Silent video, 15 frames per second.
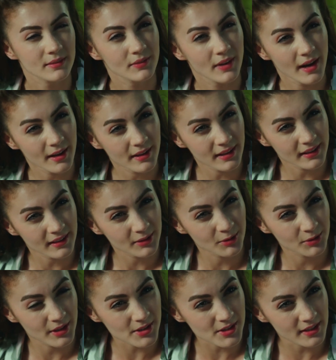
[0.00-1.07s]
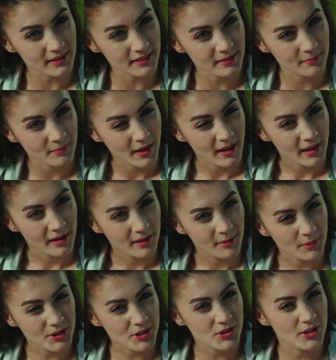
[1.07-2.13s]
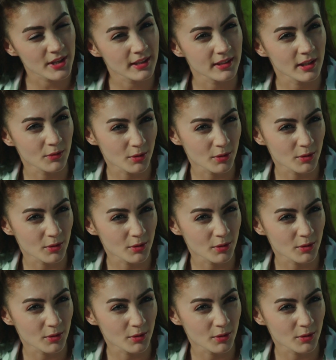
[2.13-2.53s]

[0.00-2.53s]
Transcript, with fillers: Vay Güneş Hanım. Bir çiçeğe tam